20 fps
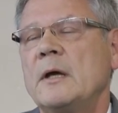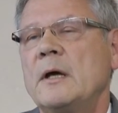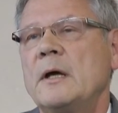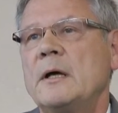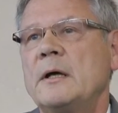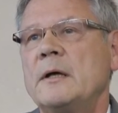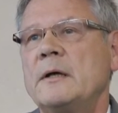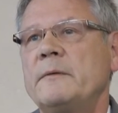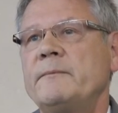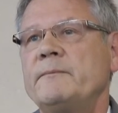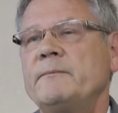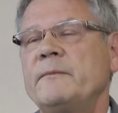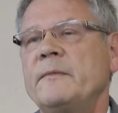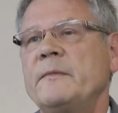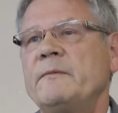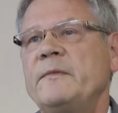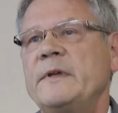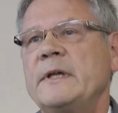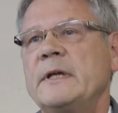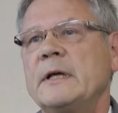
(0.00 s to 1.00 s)
Ähm,
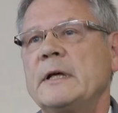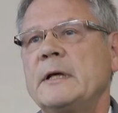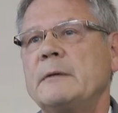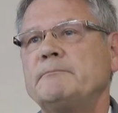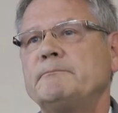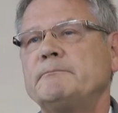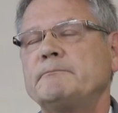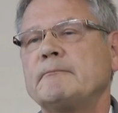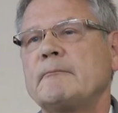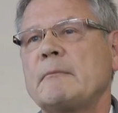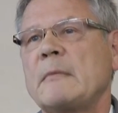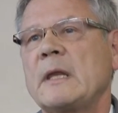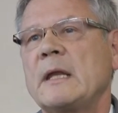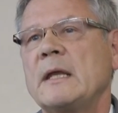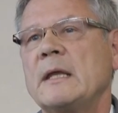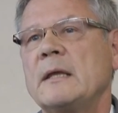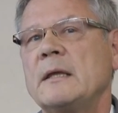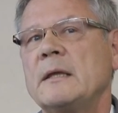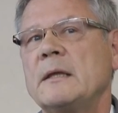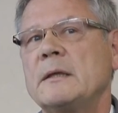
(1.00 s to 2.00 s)
wir
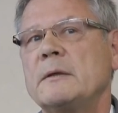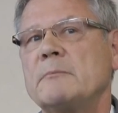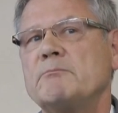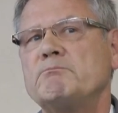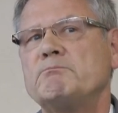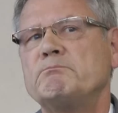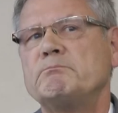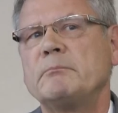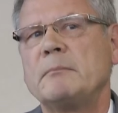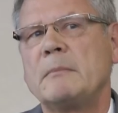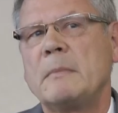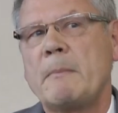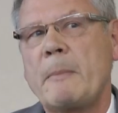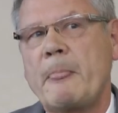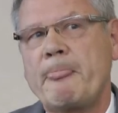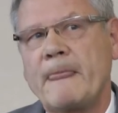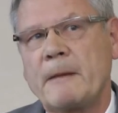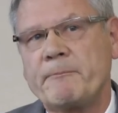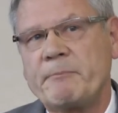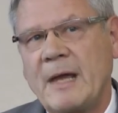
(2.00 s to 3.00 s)
ähm,
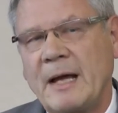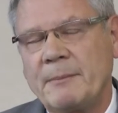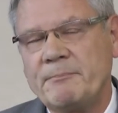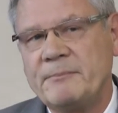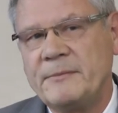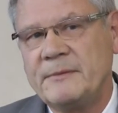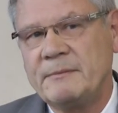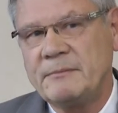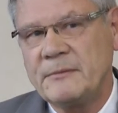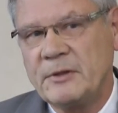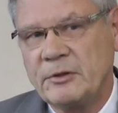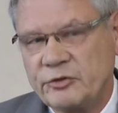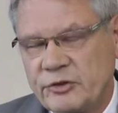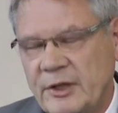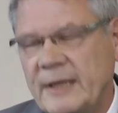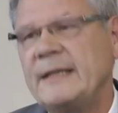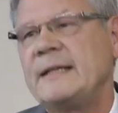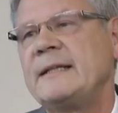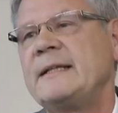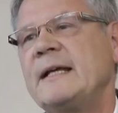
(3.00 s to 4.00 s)
haben eine
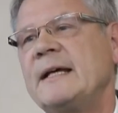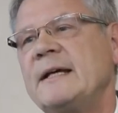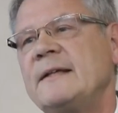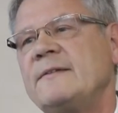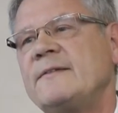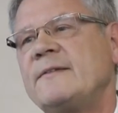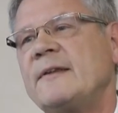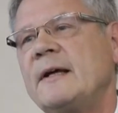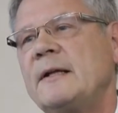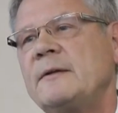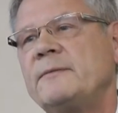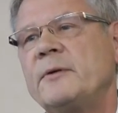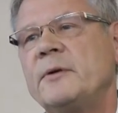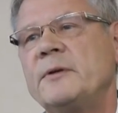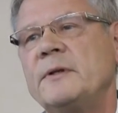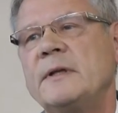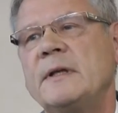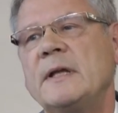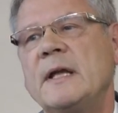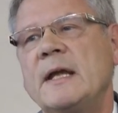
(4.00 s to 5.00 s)
steigende Anzahl
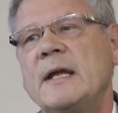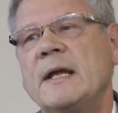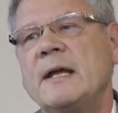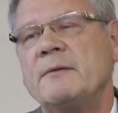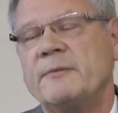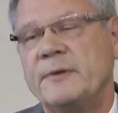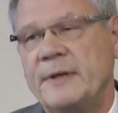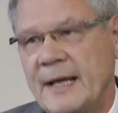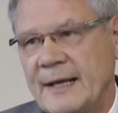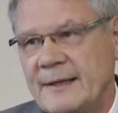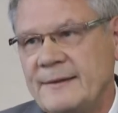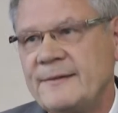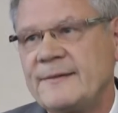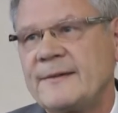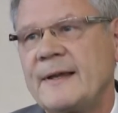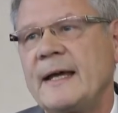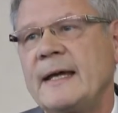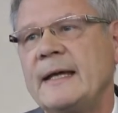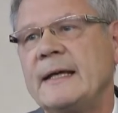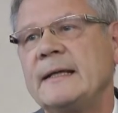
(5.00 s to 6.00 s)
von, von
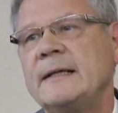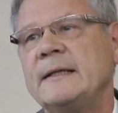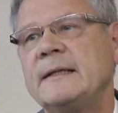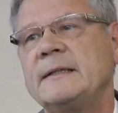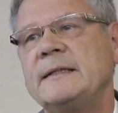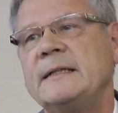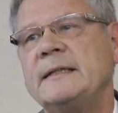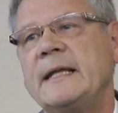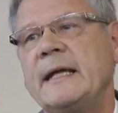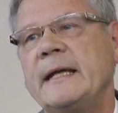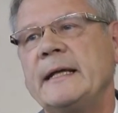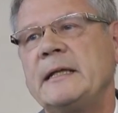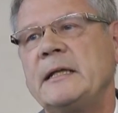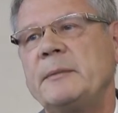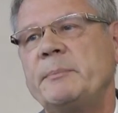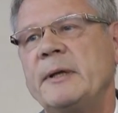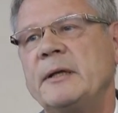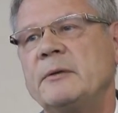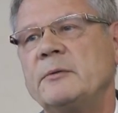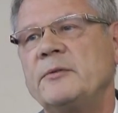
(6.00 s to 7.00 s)
Anzeigen, die
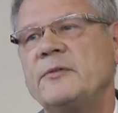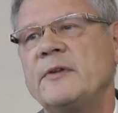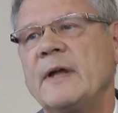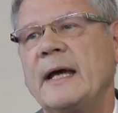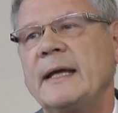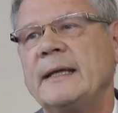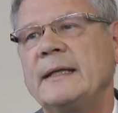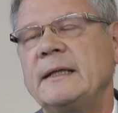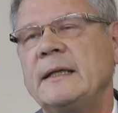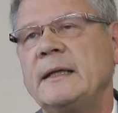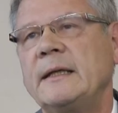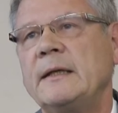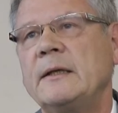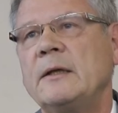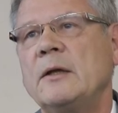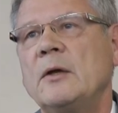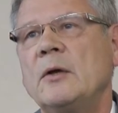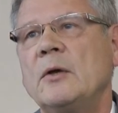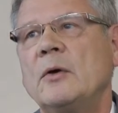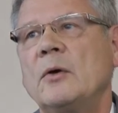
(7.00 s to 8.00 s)
täglich bei uns eingehen
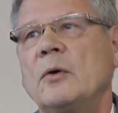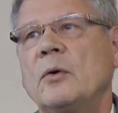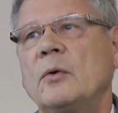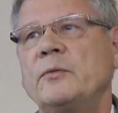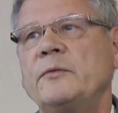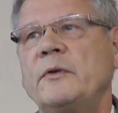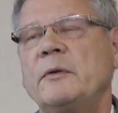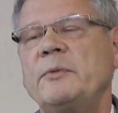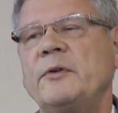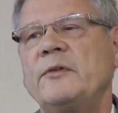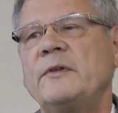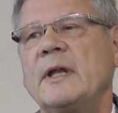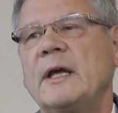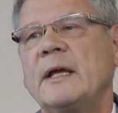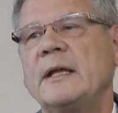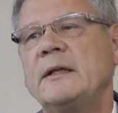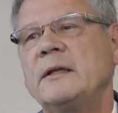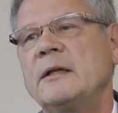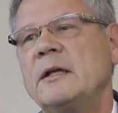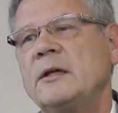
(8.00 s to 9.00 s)
und wir müssen
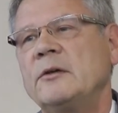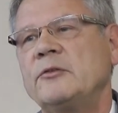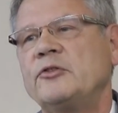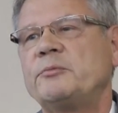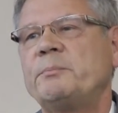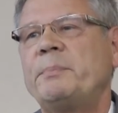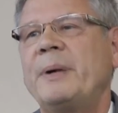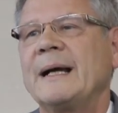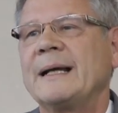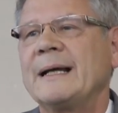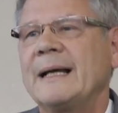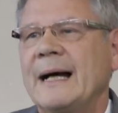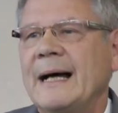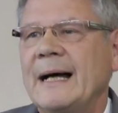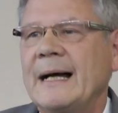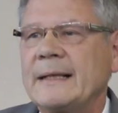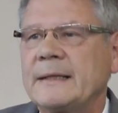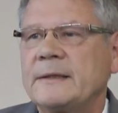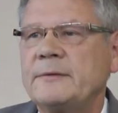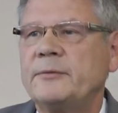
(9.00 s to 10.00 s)
einen
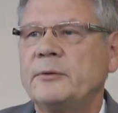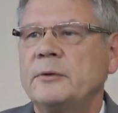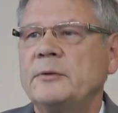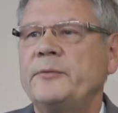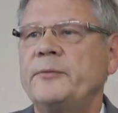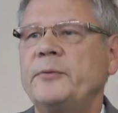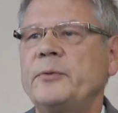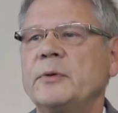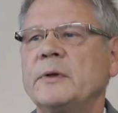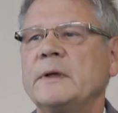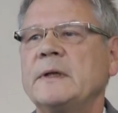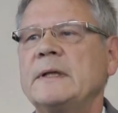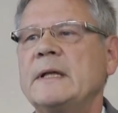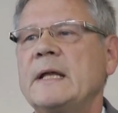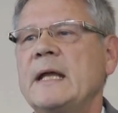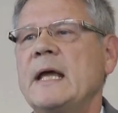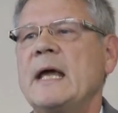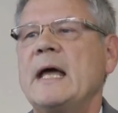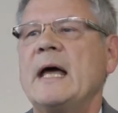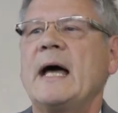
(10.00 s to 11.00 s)
Spagat vollführen.
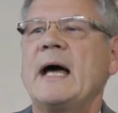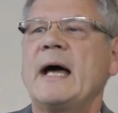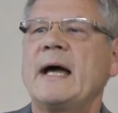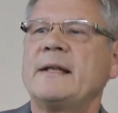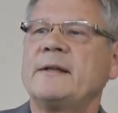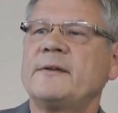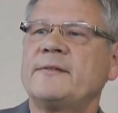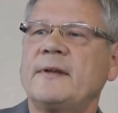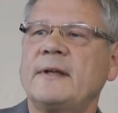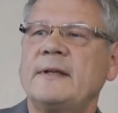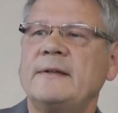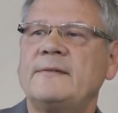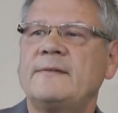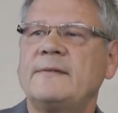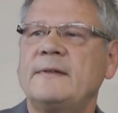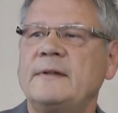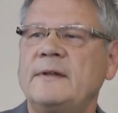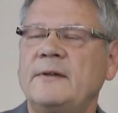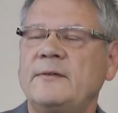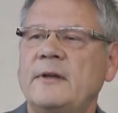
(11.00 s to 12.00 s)

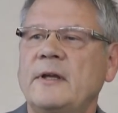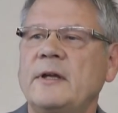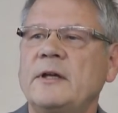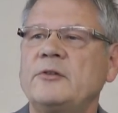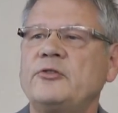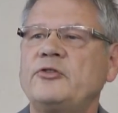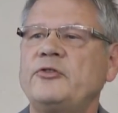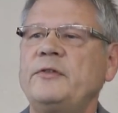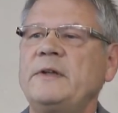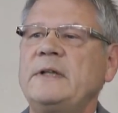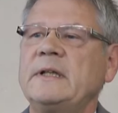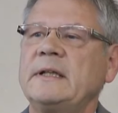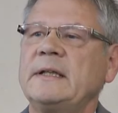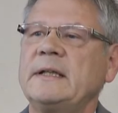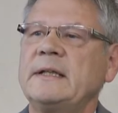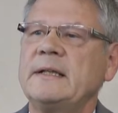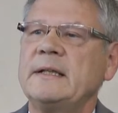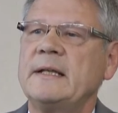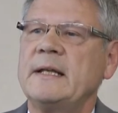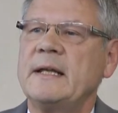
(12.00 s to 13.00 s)
Einerseits diese
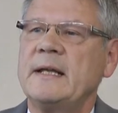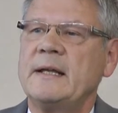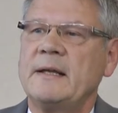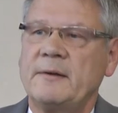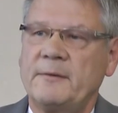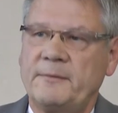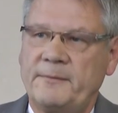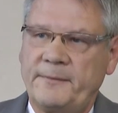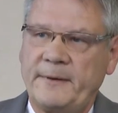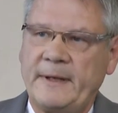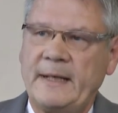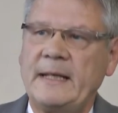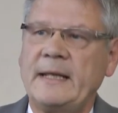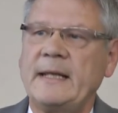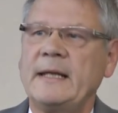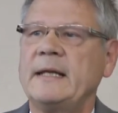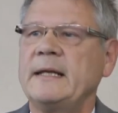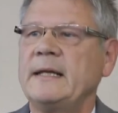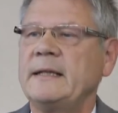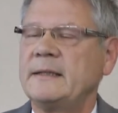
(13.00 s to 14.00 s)
schwierigen
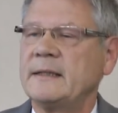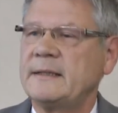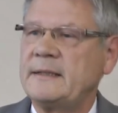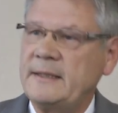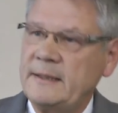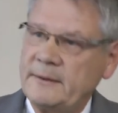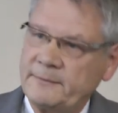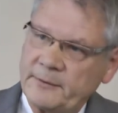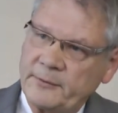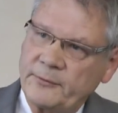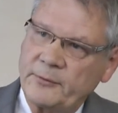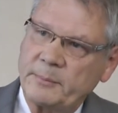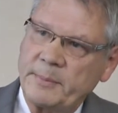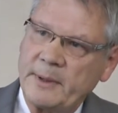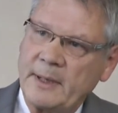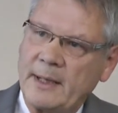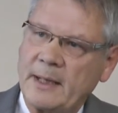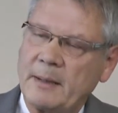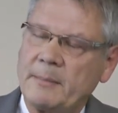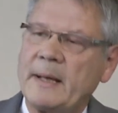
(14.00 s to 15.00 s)
Fälle in der Tiefe zu
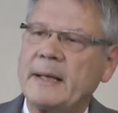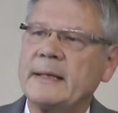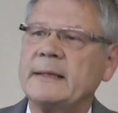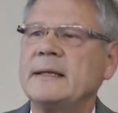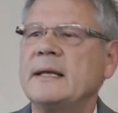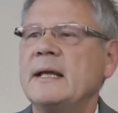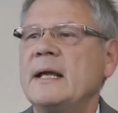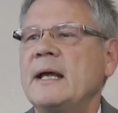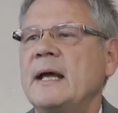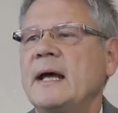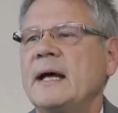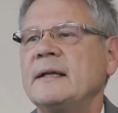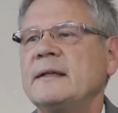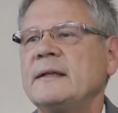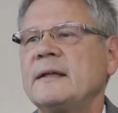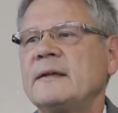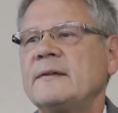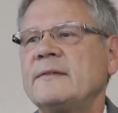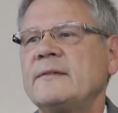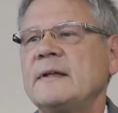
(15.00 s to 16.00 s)
bearbeiten,
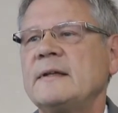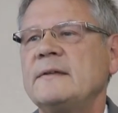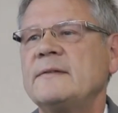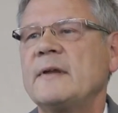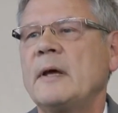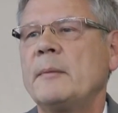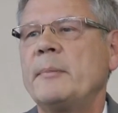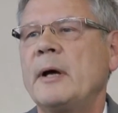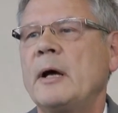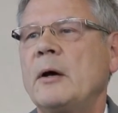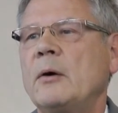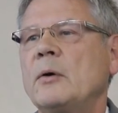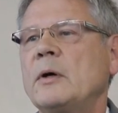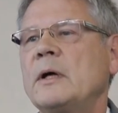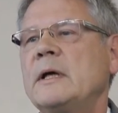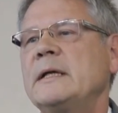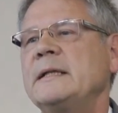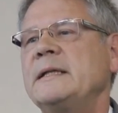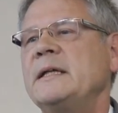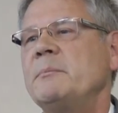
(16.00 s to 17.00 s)
andererseits aber auch
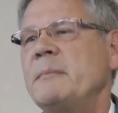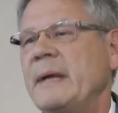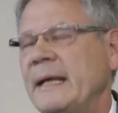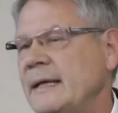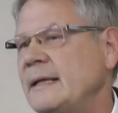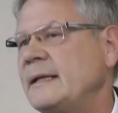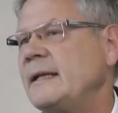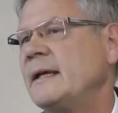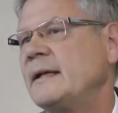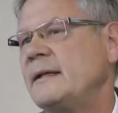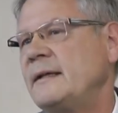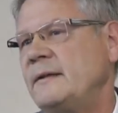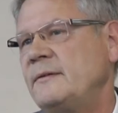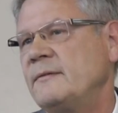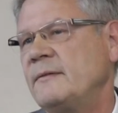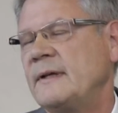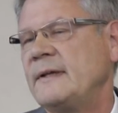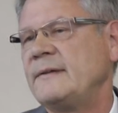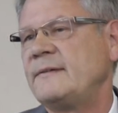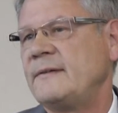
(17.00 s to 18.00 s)
die Menge der
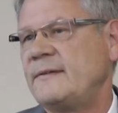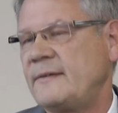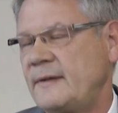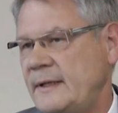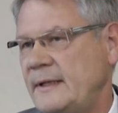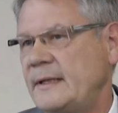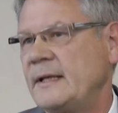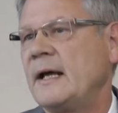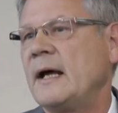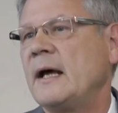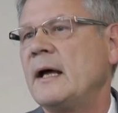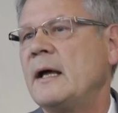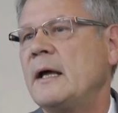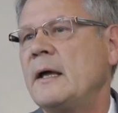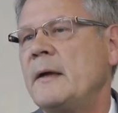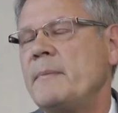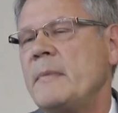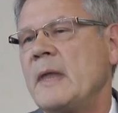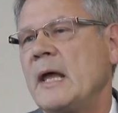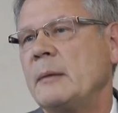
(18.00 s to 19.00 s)
Hinweise zeitnah
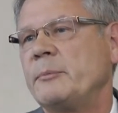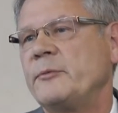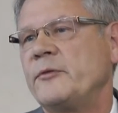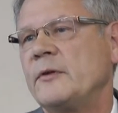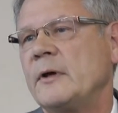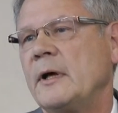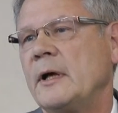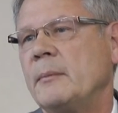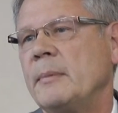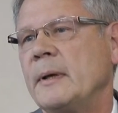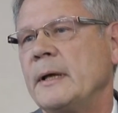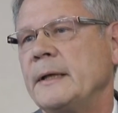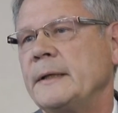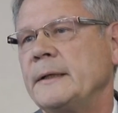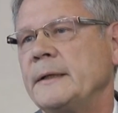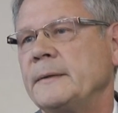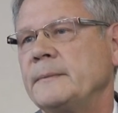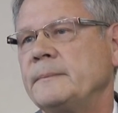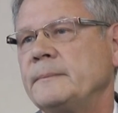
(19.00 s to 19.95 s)
abzuarbeiten.